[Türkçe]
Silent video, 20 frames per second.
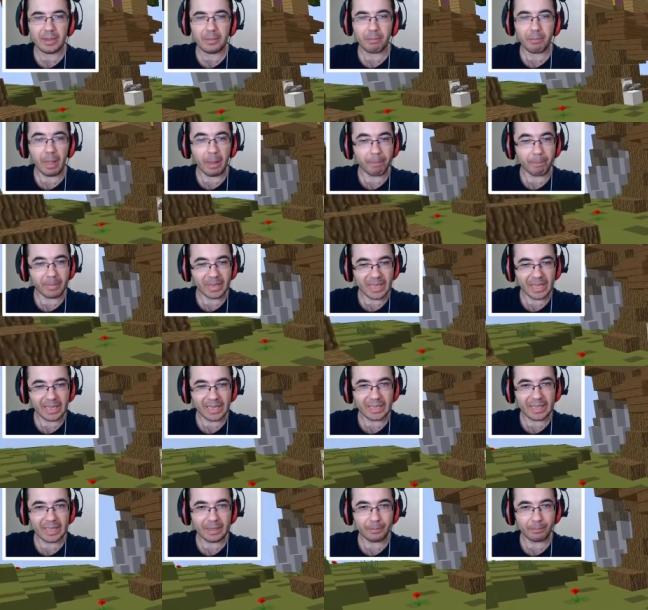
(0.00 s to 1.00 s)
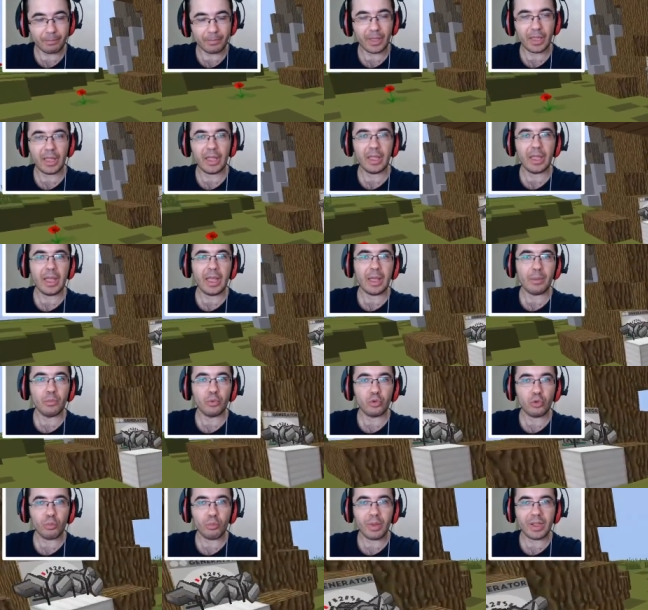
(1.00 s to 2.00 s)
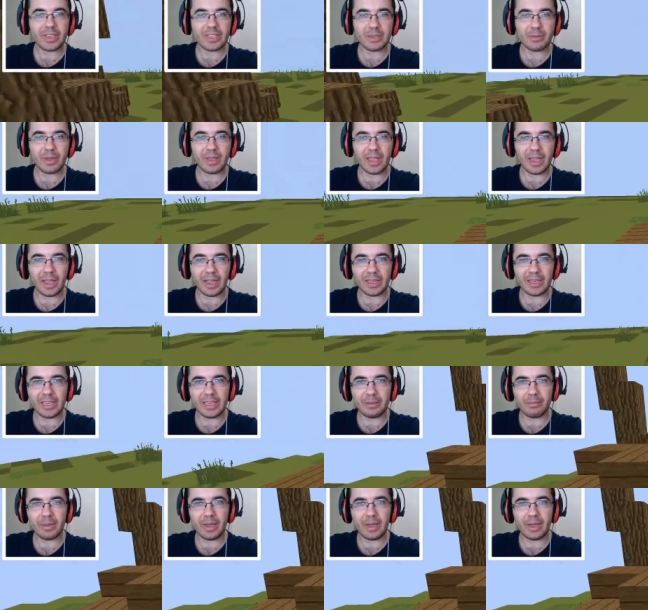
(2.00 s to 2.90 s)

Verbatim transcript: Ben mide gideyim. Bütün malzemeyi alayım